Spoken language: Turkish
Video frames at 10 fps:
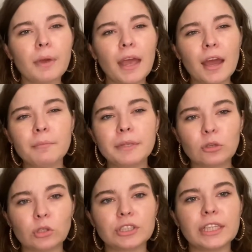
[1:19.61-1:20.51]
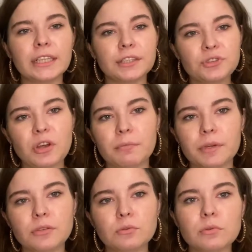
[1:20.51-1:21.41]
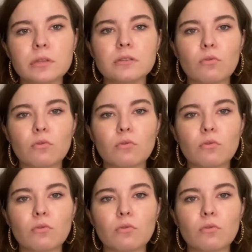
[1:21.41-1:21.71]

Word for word: Eğer mitolojiye giriş yapmak istiyorsanız